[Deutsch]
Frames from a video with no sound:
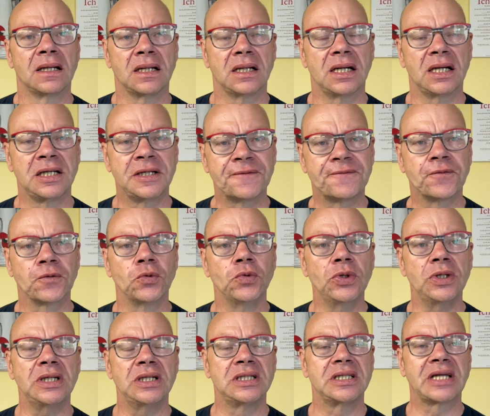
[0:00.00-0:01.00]
in der Früh
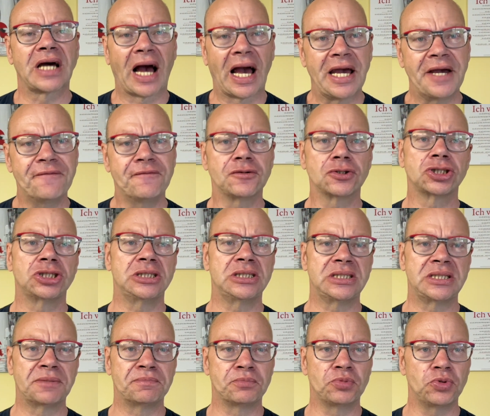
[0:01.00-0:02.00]
in drei
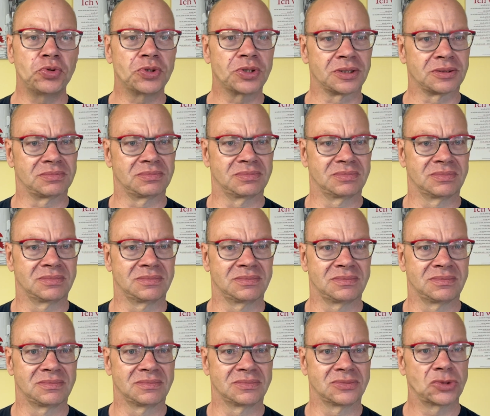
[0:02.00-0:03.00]
verschiedenen Büchern
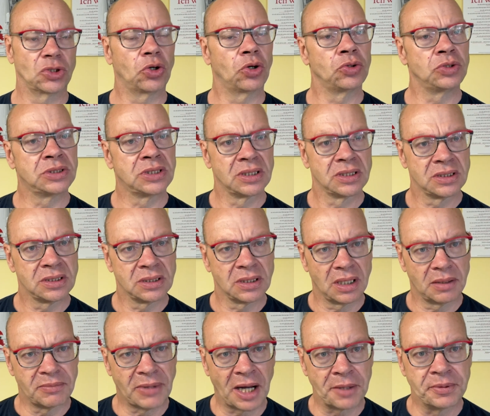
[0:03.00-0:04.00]
und
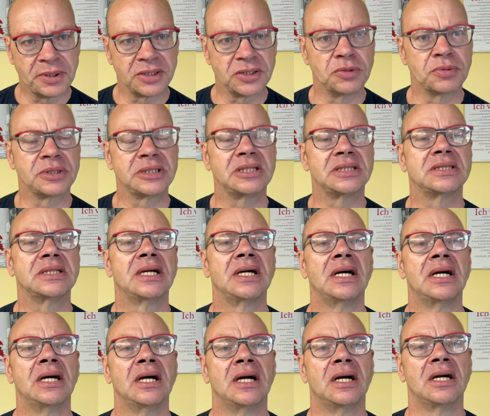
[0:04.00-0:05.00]
mache mir über diese
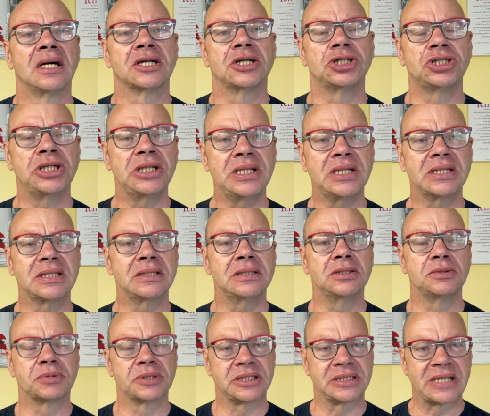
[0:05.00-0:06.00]
Geschichten,
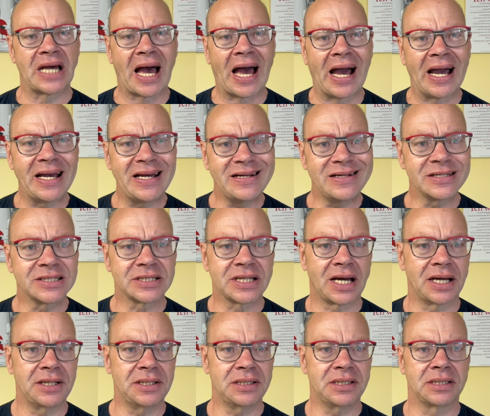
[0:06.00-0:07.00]
über diese eine
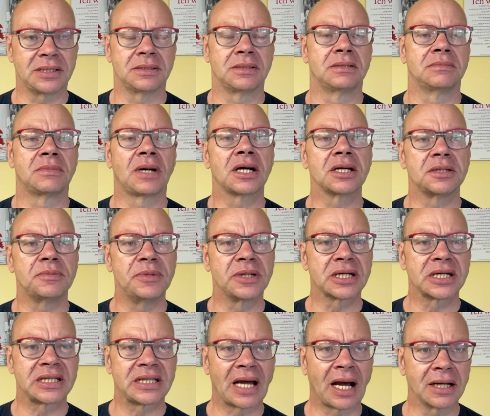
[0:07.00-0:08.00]
Seite, mache ich mir
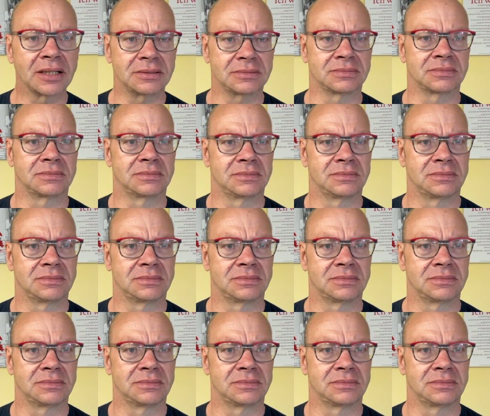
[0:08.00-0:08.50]
Gedanken.